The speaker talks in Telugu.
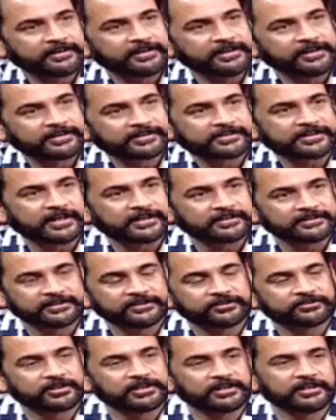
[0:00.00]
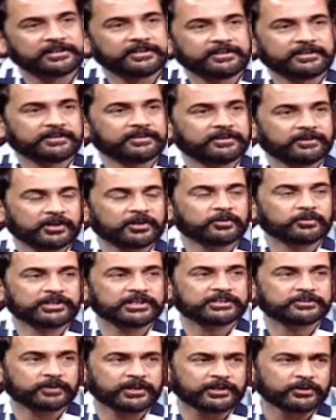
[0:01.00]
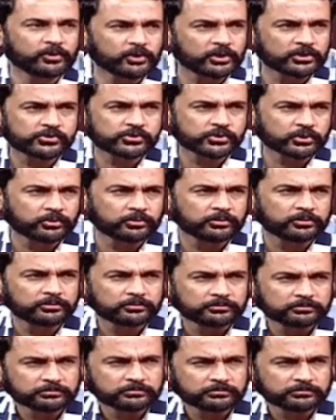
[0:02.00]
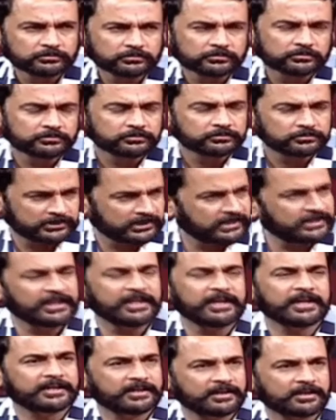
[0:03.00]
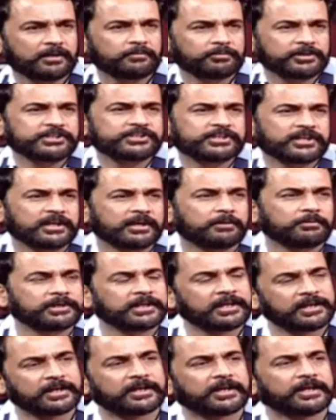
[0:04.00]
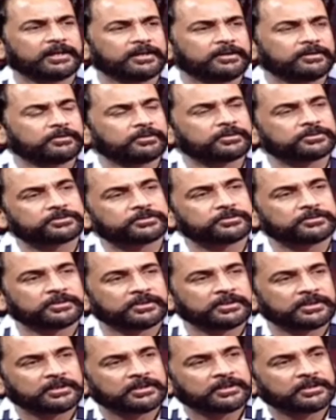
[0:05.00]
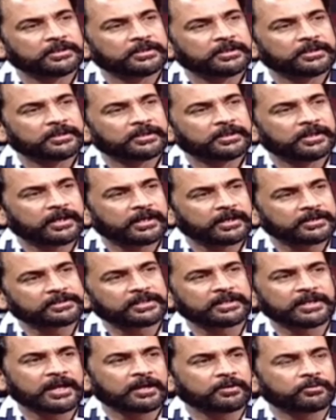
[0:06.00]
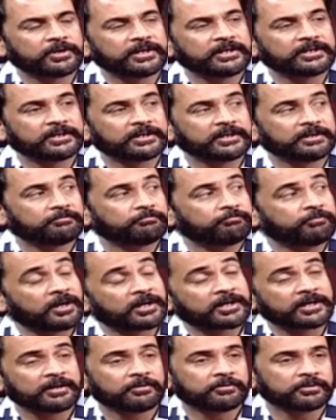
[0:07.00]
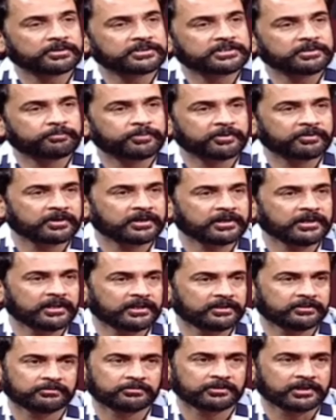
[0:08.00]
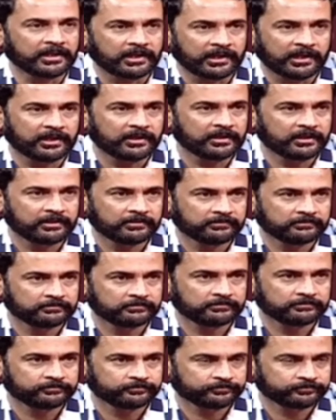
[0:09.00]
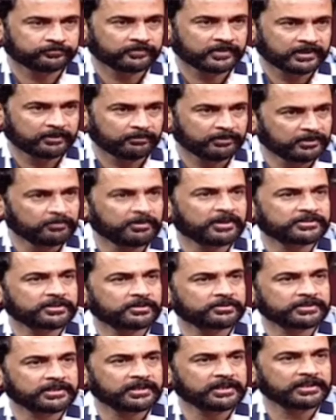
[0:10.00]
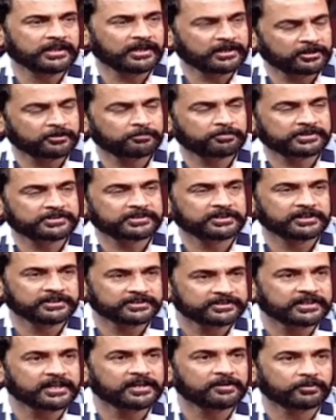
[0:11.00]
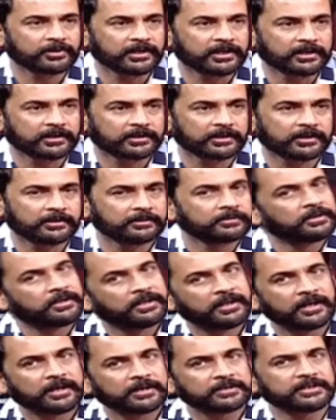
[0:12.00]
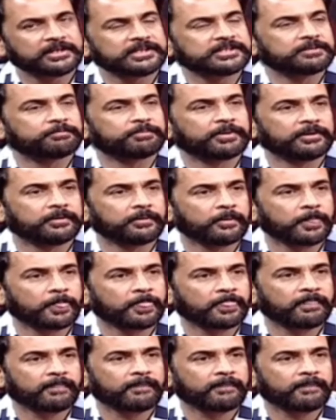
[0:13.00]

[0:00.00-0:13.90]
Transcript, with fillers: ప్రముఖ హీరో శివాజీ ఇప్పుడు బిగ్ బాస్ నుంచి బయటకు వచ్చిన తర్వాత మరొకసారి వార్తలో నిలిచారు ప్రస్తుతం పాలిటిక్స్ గురించి ఆయన మాట్లాడుతున్నారు మరొక మూడు నెలల్లో ఏపీలో ఎలక్షన్స్ ఉన్నటువంటి నేపథ్యంలో జూనియర్ ఎన్టీఆర్పై ఆయన సంచలన వ్యాఖ్యలు చేశారు